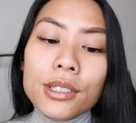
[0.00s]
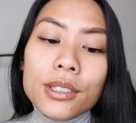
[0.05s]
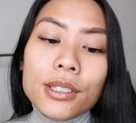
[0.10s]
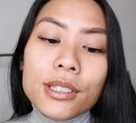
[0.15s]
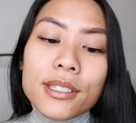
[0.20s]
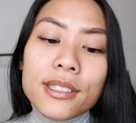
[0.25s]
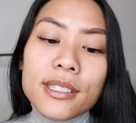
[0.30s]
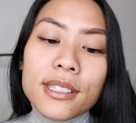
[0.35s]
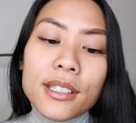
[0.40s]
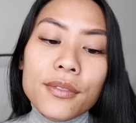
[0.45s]

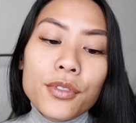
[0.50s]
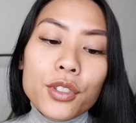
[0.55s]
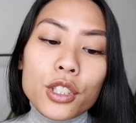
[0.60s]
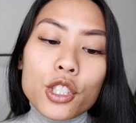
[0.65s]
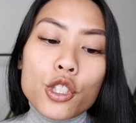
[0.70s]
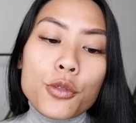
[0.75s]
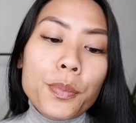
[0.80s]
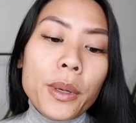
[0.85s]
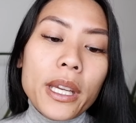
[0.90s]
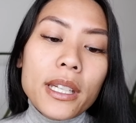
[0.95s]
sie
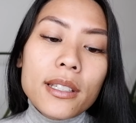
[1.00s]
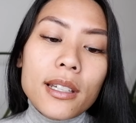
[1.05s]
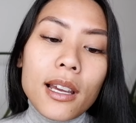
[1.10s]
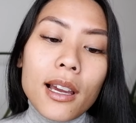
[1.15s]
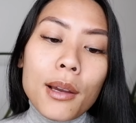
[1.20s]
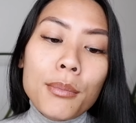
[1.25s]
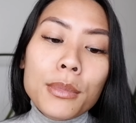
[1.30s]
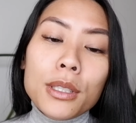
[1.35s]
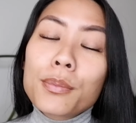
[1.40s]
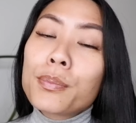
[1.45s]
wird
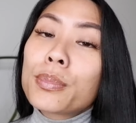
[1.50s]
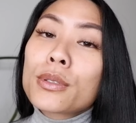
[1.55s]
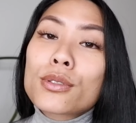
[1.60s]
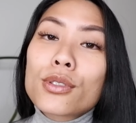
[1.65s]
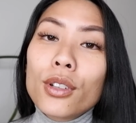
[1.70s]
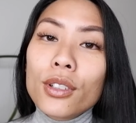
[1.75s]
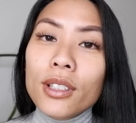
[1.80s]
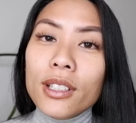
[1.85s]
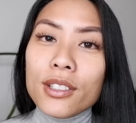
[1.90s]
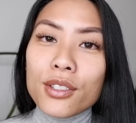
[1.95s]
später mit
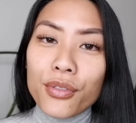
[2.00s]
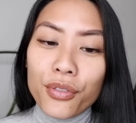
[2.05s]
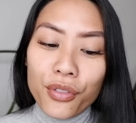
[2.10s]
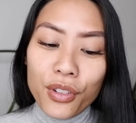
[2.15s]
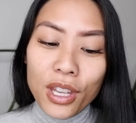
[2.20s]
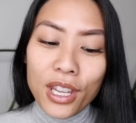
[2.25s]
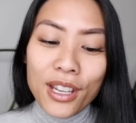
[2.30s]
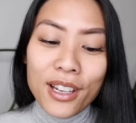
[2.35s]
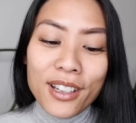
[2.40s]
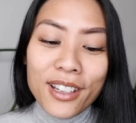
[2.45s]
besonders
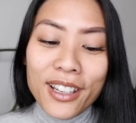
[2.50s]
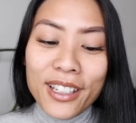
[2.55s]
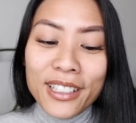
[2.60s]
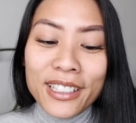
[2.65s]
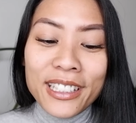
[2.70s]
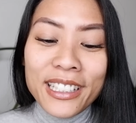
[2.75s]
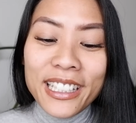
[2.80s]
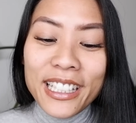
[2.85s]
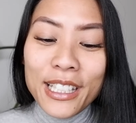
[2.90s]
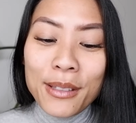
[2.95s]
viel
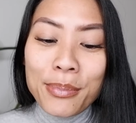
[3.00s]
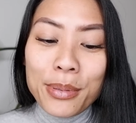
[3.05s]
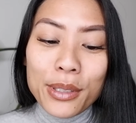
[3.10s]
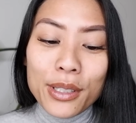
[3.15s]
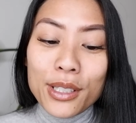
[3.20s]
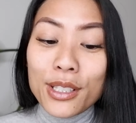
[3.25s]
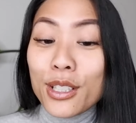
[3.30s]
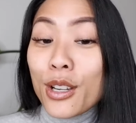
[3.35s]
Liebe